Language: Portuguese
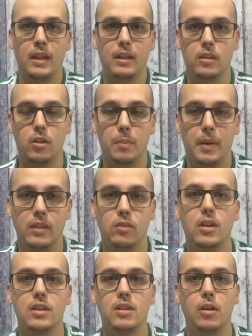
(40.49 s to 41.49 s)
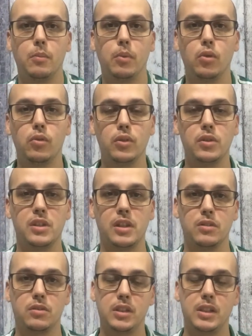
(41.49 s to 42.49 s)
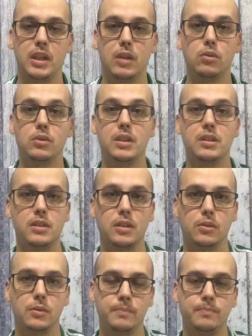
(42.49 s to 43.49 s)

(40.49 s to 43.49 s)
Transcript: Então, para atualizar um pouco vocês, o que, que aconteceu?